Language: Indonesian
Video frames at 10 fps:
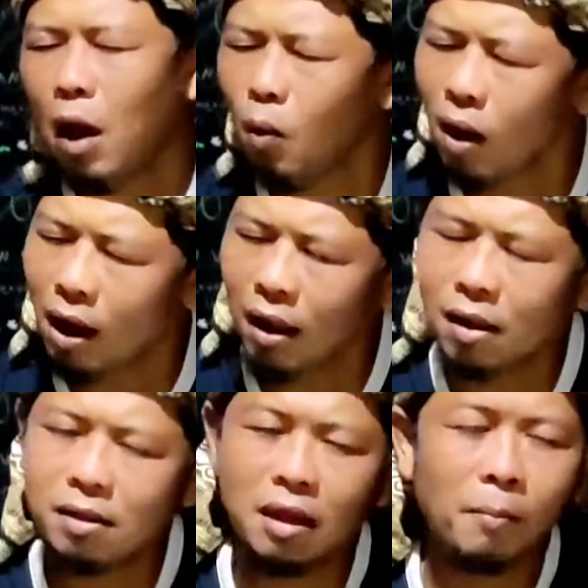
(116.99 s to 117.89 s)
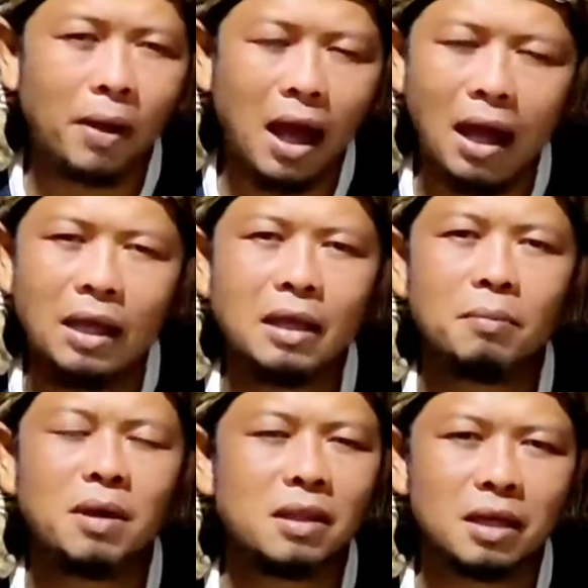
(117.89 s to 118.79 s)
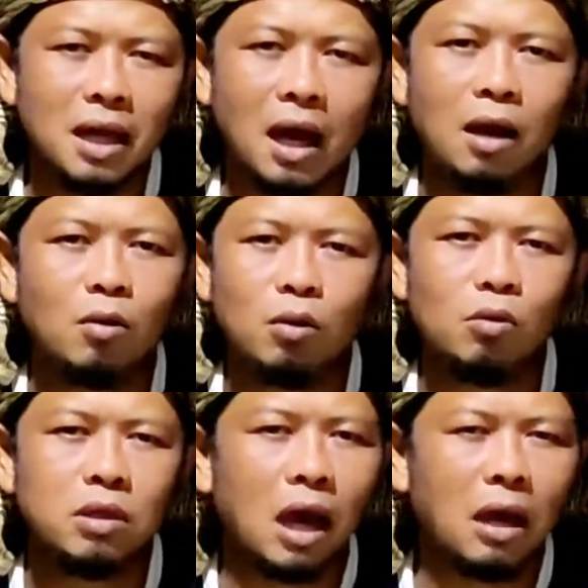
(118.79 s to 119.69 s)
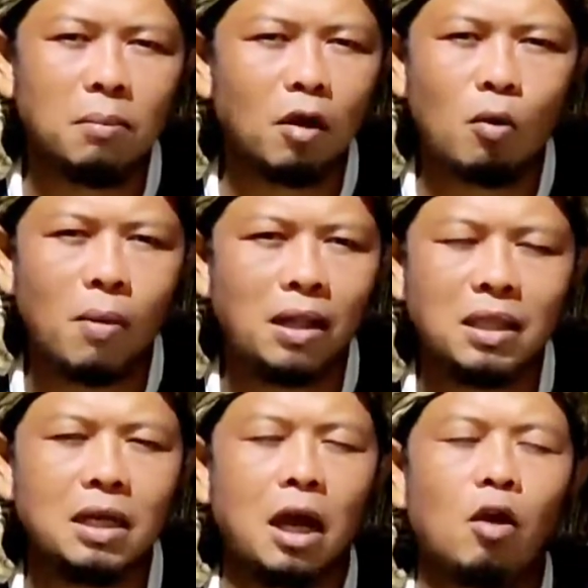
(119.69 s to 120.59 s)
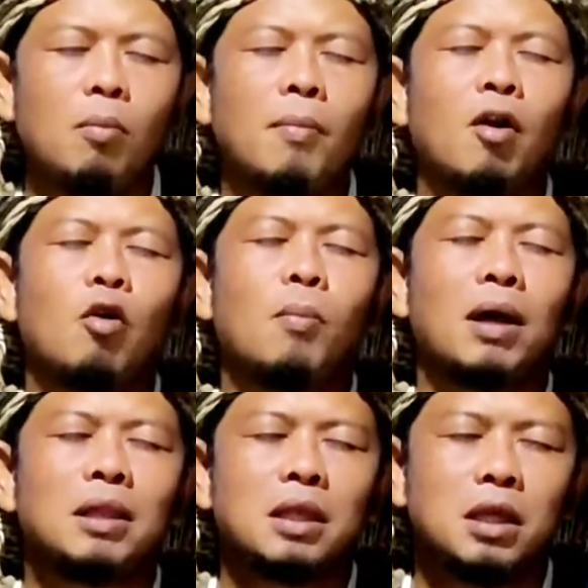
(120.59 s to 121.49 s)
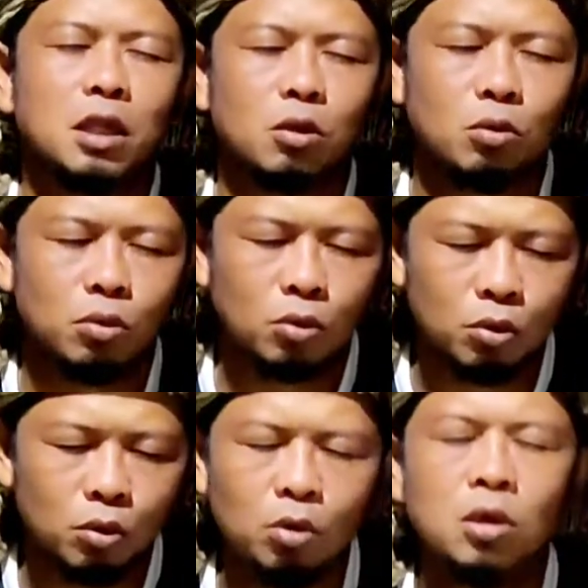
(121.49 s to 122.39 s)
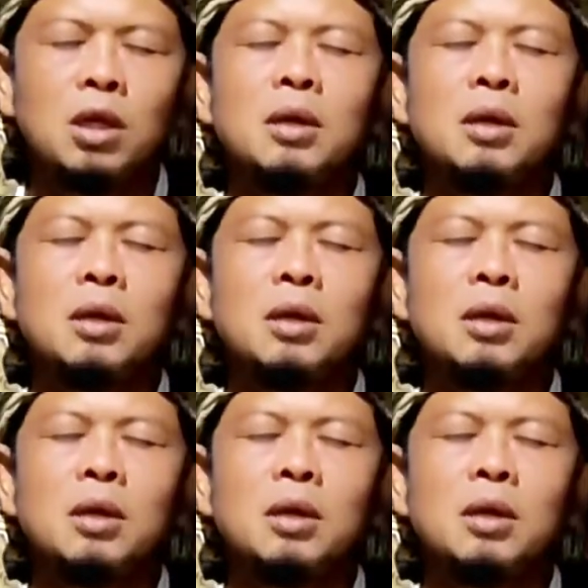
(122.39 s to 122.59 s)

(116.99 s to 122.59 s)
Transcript: awal sampai akhir mencegah dulu jangan mengobati kalau mengobati itu